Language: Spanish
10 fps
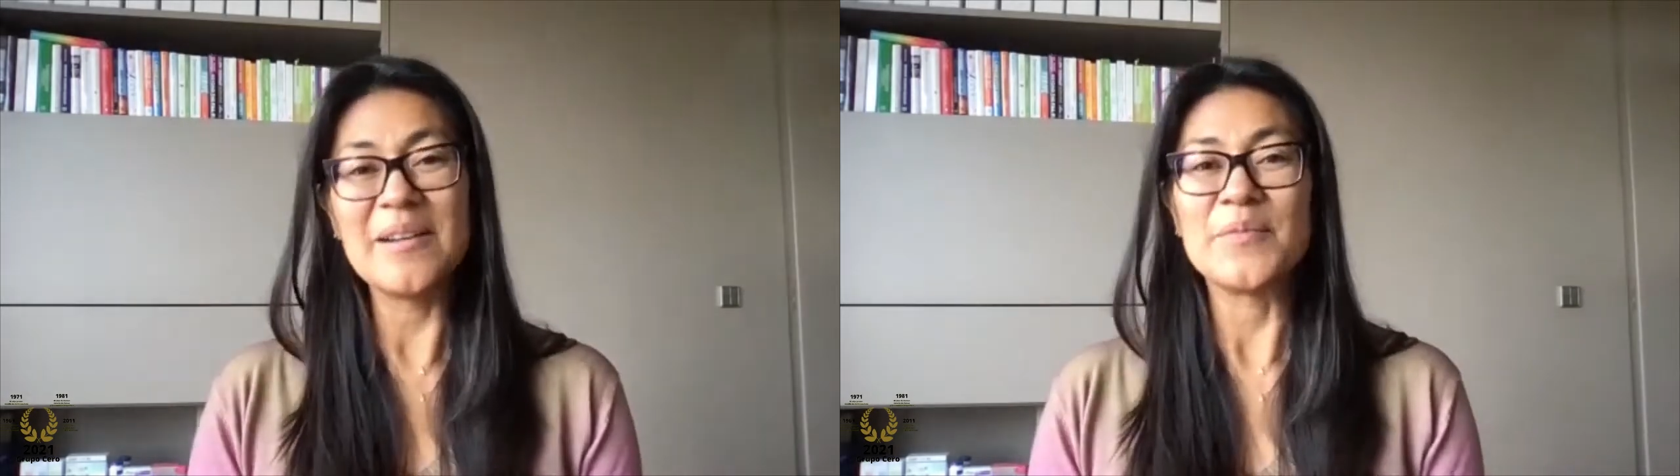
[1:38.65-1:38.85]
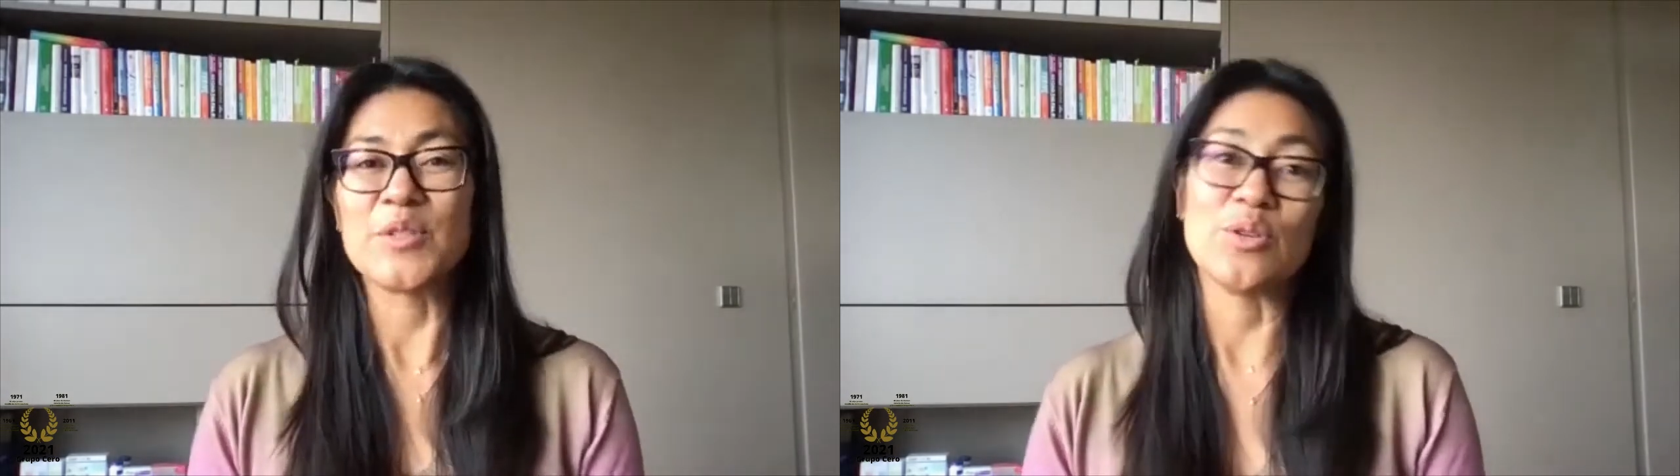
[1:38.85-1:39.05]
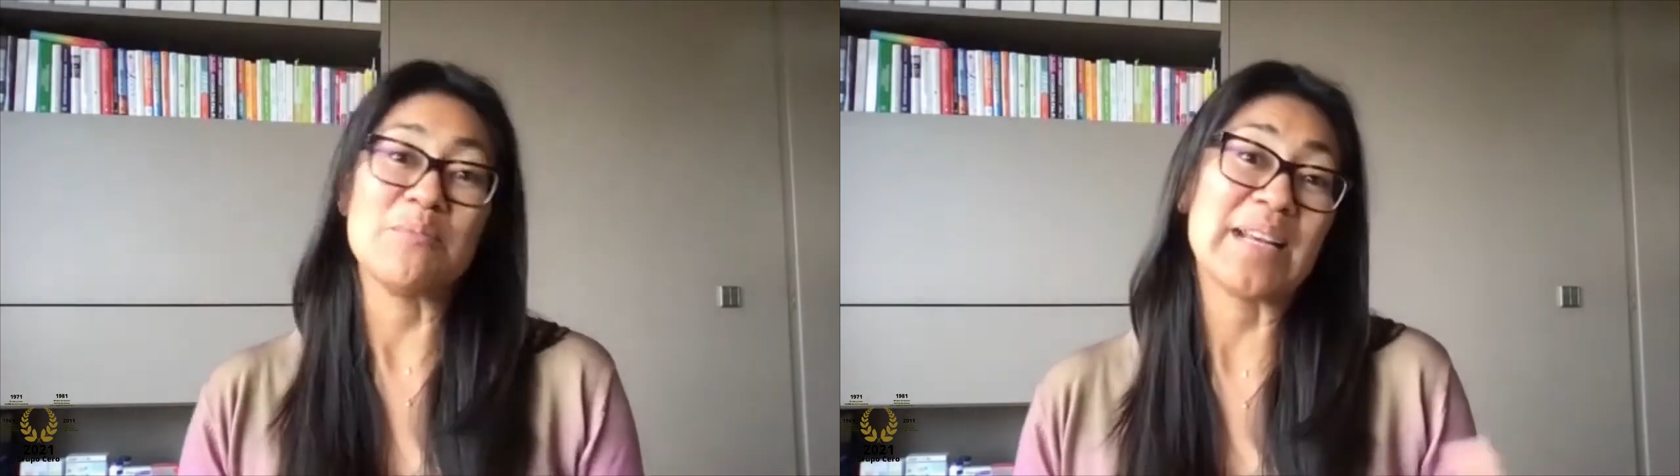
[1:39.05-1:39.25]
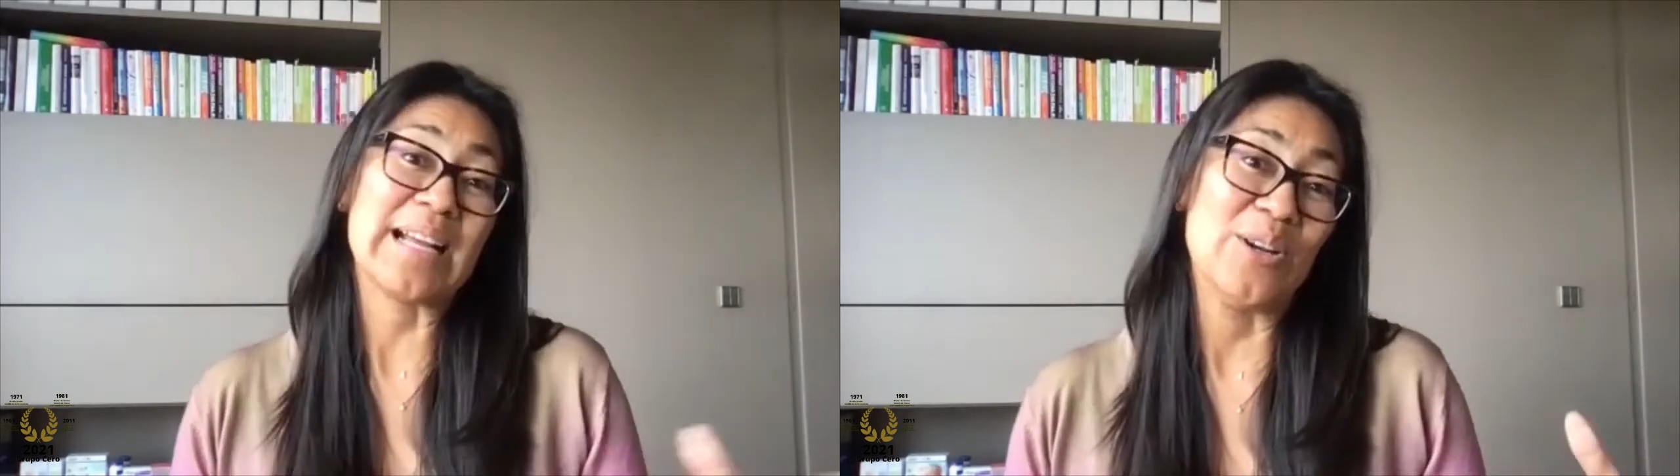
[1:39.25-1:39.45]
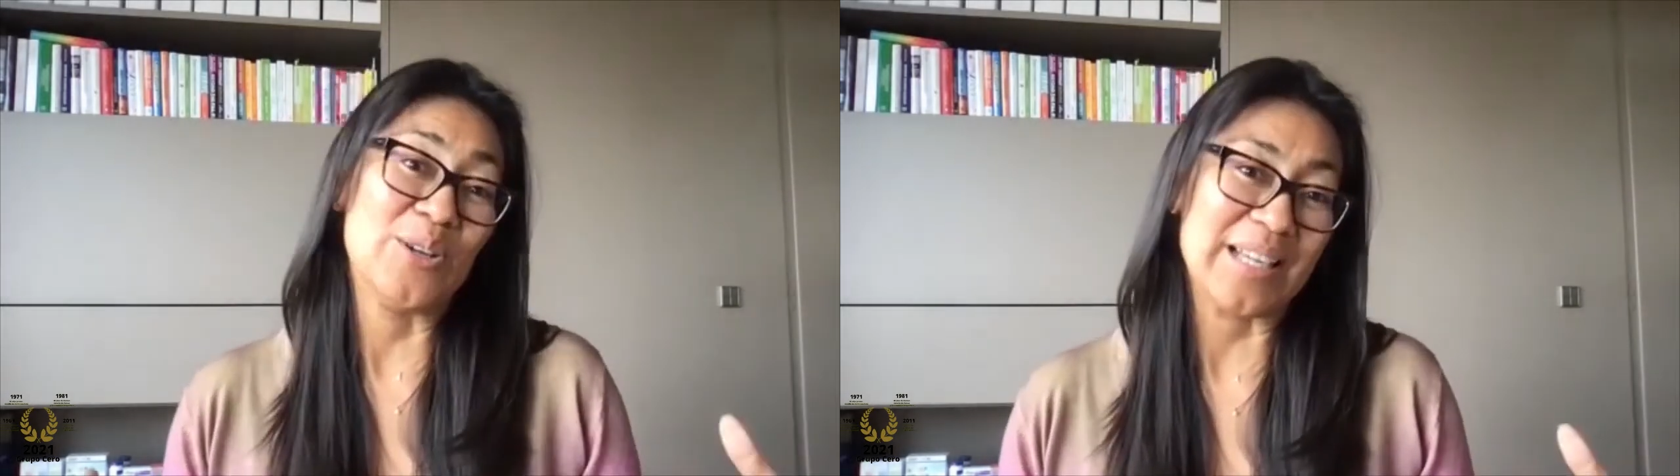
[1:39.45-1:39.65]
son
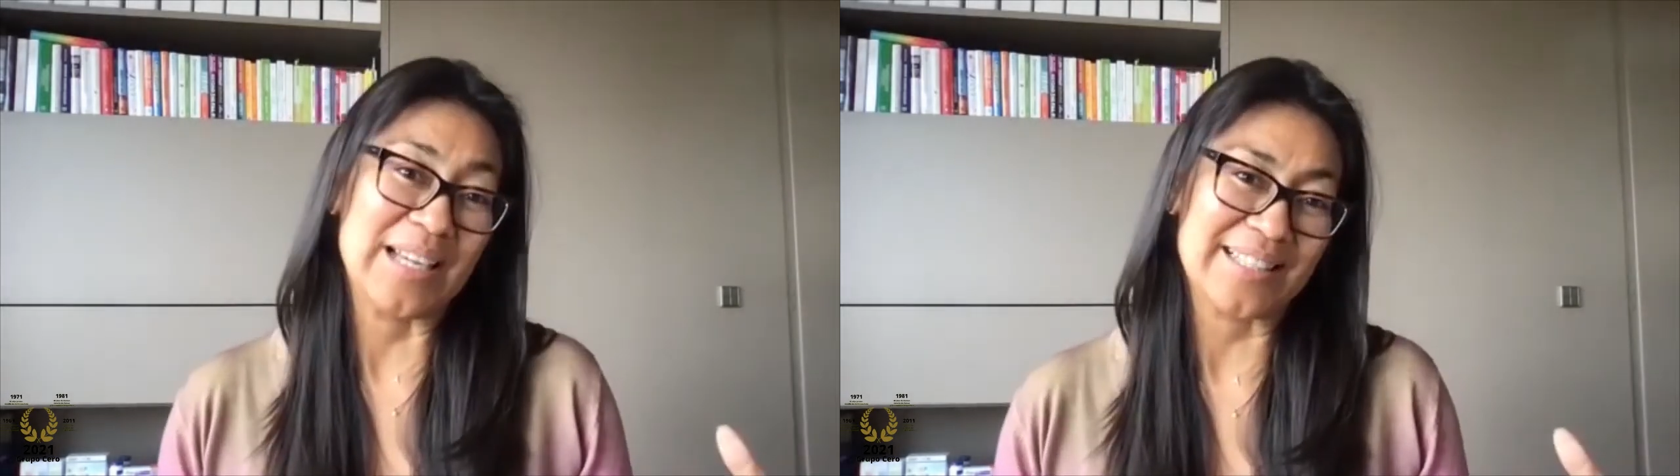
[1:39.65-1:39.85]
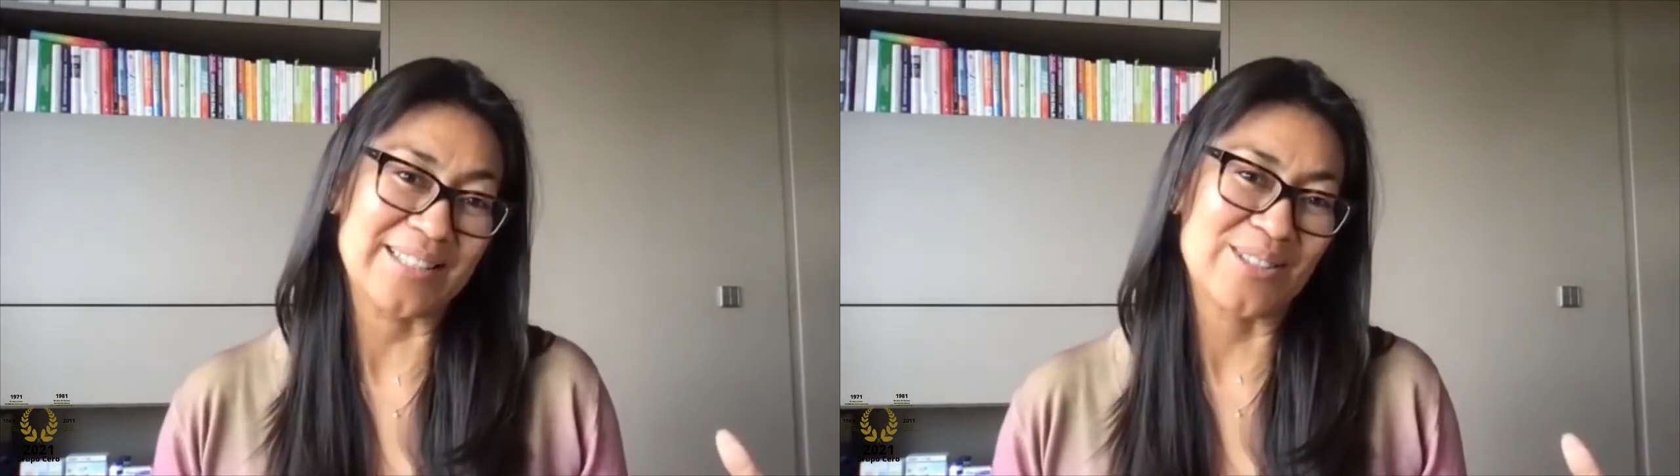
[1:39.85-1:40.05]
hipercalóricas,